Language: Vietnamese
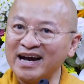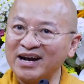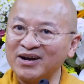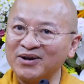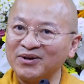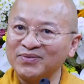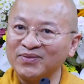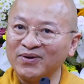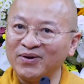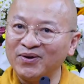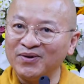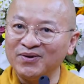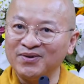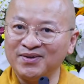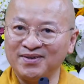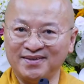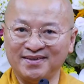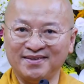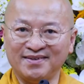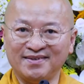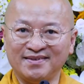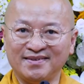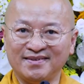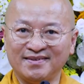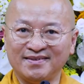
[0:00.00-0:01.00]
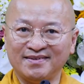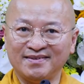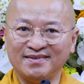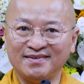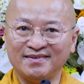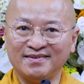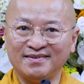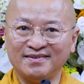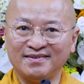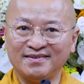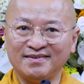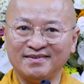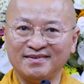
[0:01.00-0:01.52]
của tôi
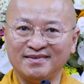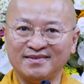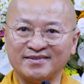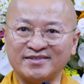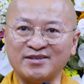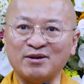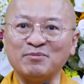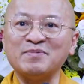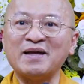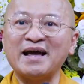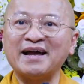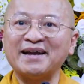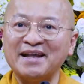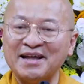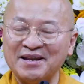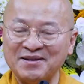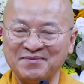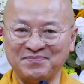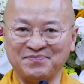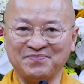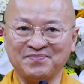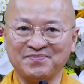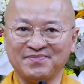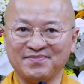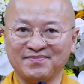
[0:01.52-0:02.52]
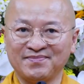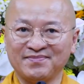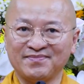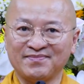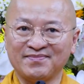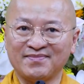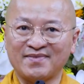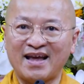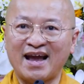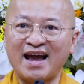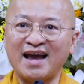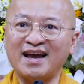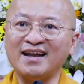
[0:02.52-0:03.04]
trong gia đình,
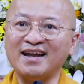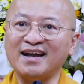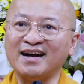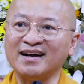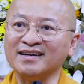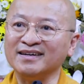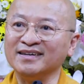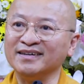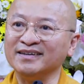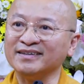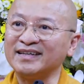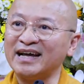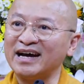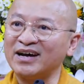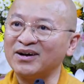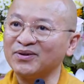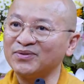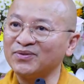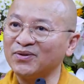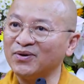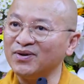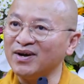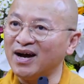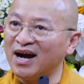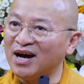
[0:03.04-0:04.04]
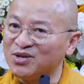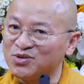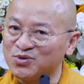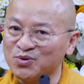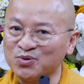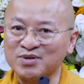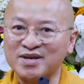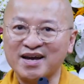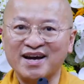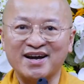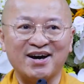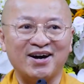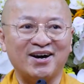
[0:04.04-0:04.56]
hay là người thân của tôi ở chùa
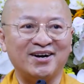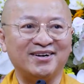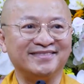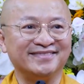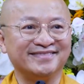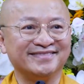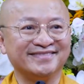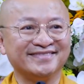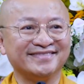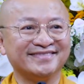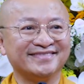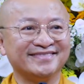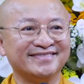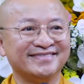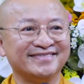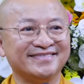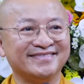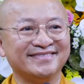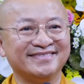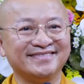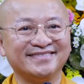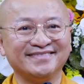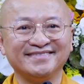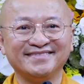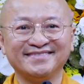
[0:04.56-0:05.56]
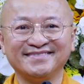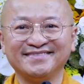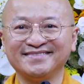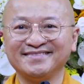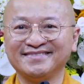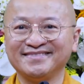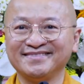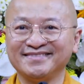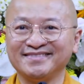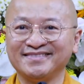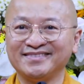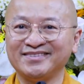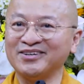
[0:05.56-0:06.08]
Giác Ngộ.
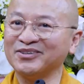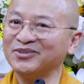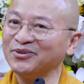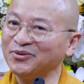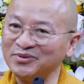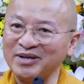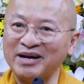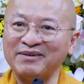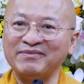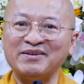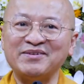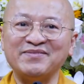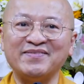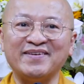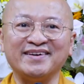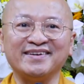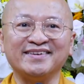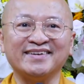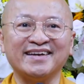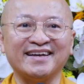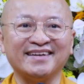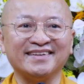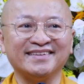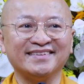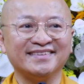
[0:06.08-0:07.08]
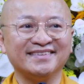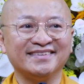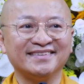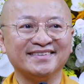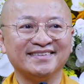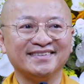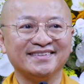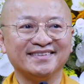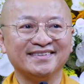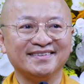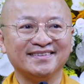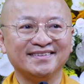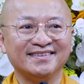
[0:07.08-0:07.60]
Nó thú thật quý vị vậy.
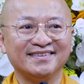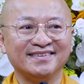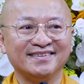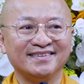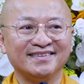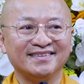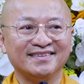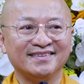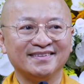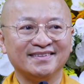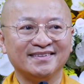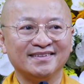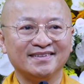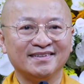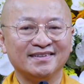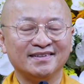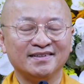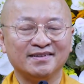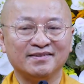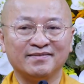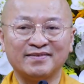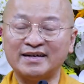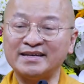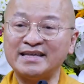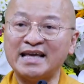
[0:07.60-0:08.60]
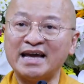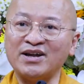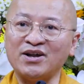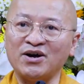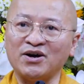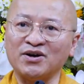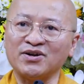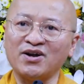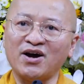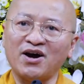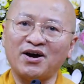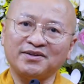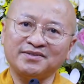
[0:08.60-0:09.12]
Cái giai
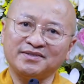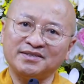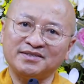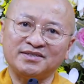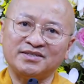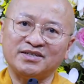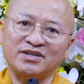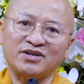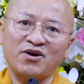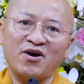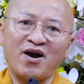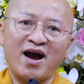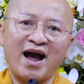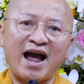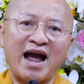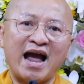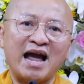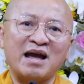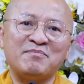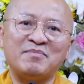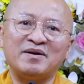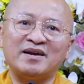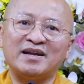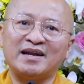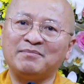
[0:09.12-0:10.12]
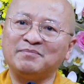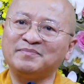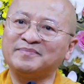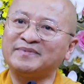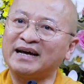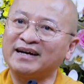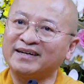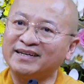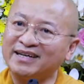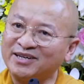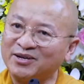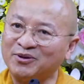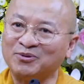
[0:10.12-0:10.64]
đoạn đó thì chỉ có hai mươi lăm
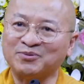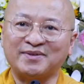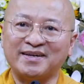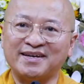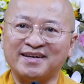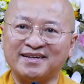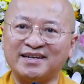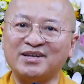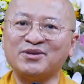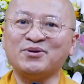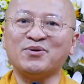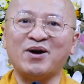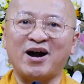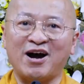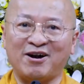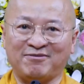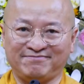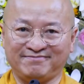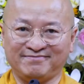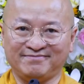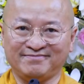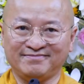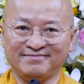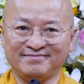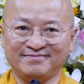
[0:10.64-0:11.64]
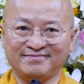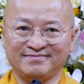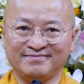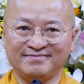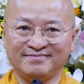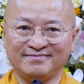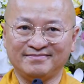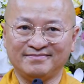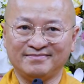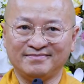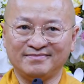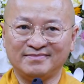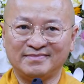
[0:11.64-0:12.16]
tăng ni đầu tiên đi du học.
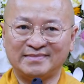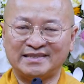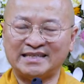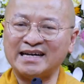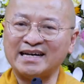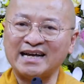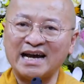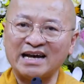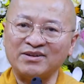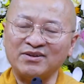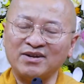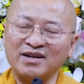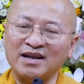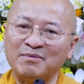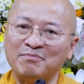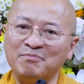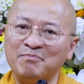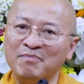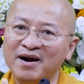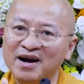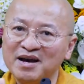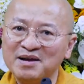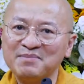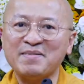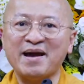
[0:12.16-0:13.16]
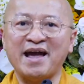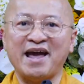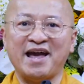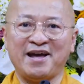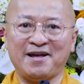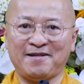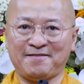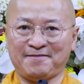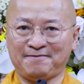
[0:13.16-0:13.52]
Tất cả nó là mới mẻ.